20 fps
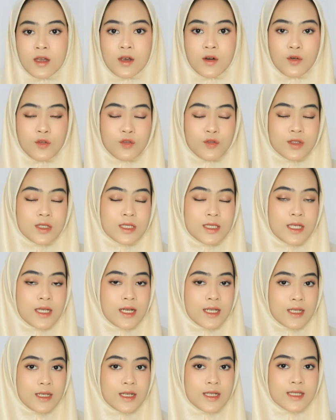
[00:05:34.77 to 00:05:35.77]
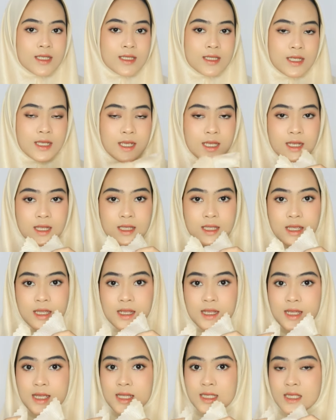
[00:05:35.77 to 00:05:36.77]
Untuk sisi kanan dan sisi kirinya
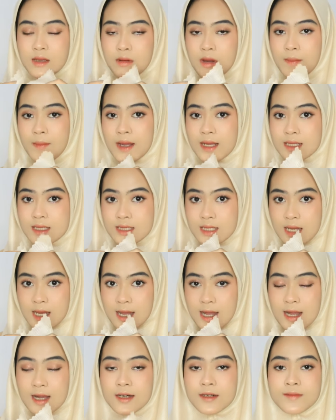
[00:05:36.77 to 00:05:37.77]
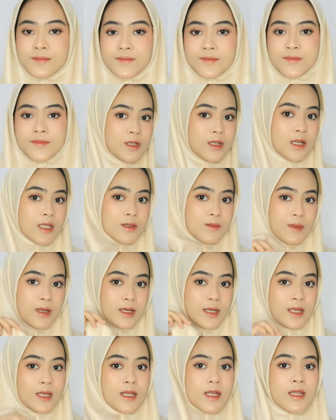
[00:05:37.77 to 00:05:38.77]
ini sama panjang. Yang sebelah
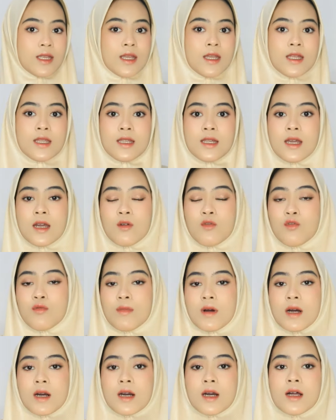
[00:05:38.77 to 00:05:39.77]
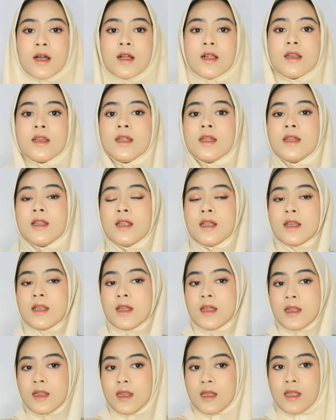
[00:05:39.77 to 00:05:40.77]
kirinya ini aku bakal
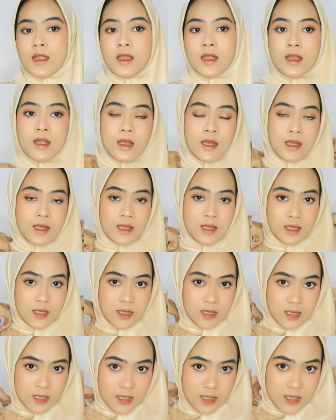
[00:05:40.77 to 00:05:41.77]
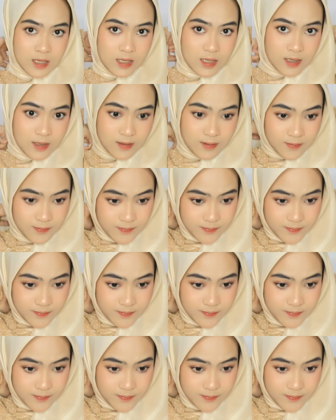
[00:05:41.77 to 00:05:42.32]
dililitin kayak gini.